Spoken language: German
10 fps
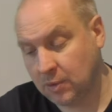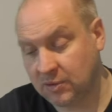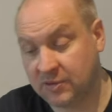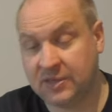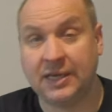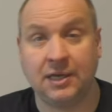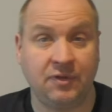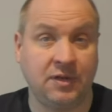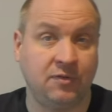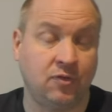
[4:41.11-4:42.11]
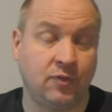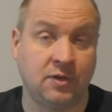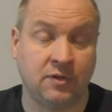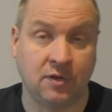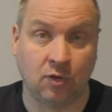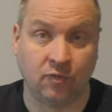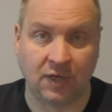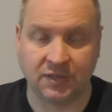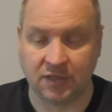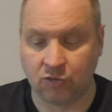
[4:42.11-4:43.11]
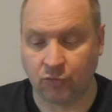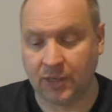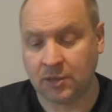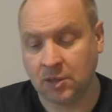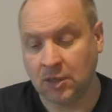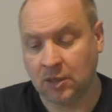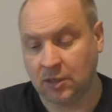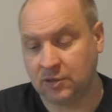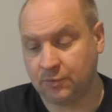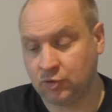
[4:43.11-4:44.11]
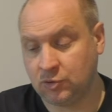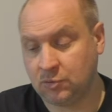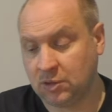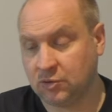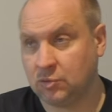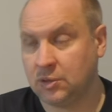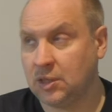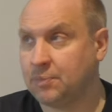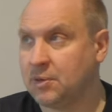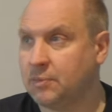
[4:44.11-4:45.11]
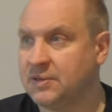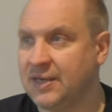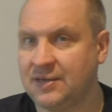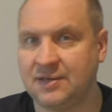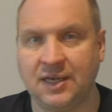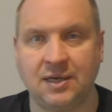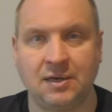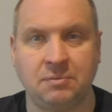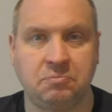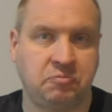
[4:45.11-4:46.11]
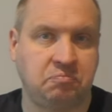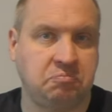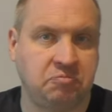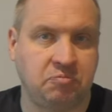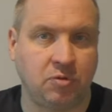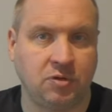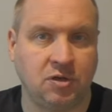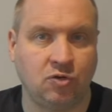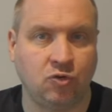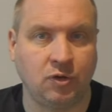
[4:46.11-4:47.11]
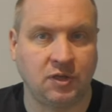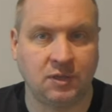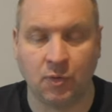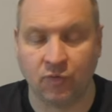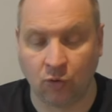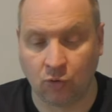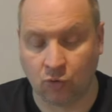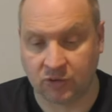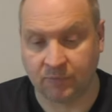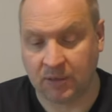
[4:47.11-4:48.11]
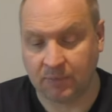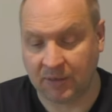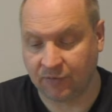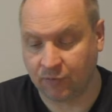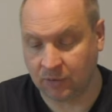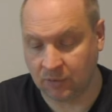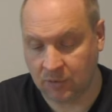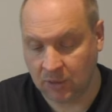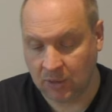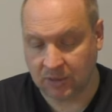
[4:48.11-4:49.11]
Die Sticker, wenn die zu finden sind, auch wahnsinnig teuer inzwischen. Also ich habe, glaube ich, sechs Sticker und die sollten 12 Euro kosten bei eBay gefunden.